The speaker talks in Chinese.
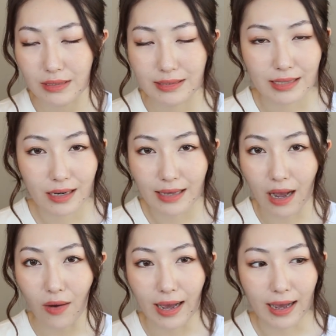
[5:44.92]
香
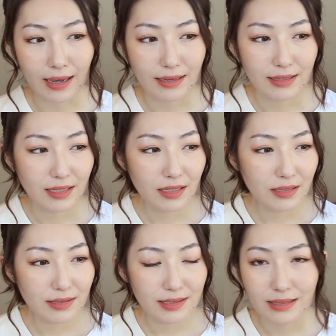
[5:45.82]
料啊、
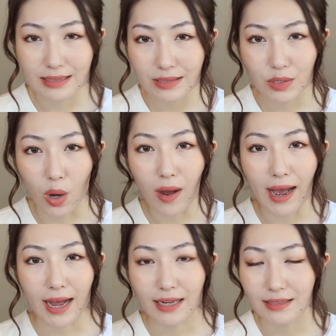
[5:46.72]
刺激精油
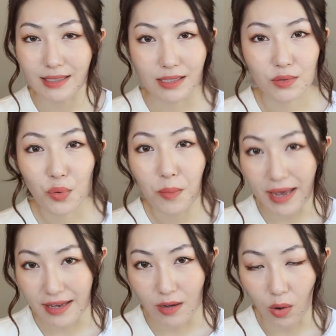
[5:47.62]
啊，这些都
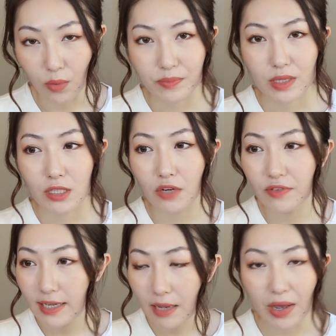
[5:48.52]
没有。成
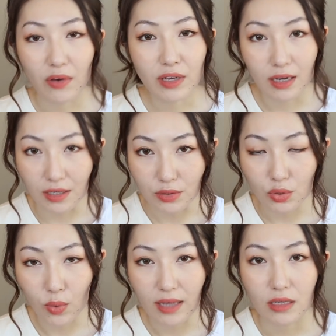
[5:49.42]
分列表也
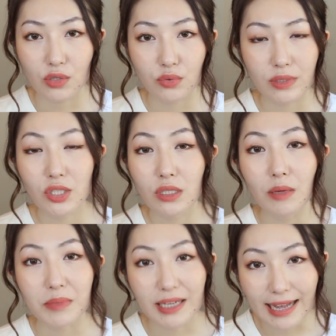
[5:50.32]
很短，所以适
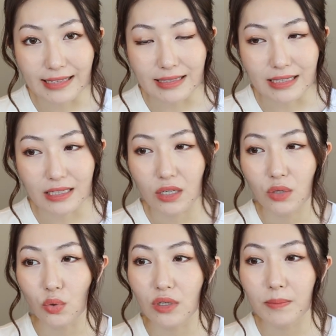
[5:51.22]
合敏感肌、
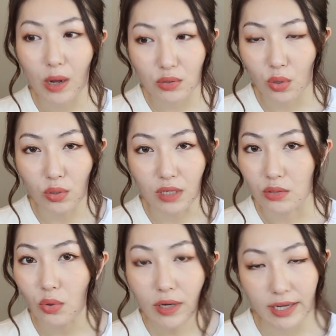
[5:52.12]
容易爆痘的
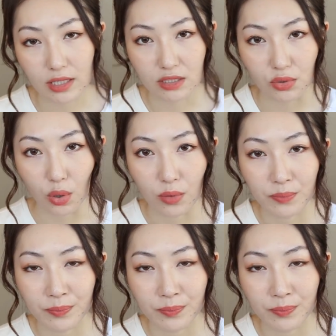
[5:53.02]
都可以使用。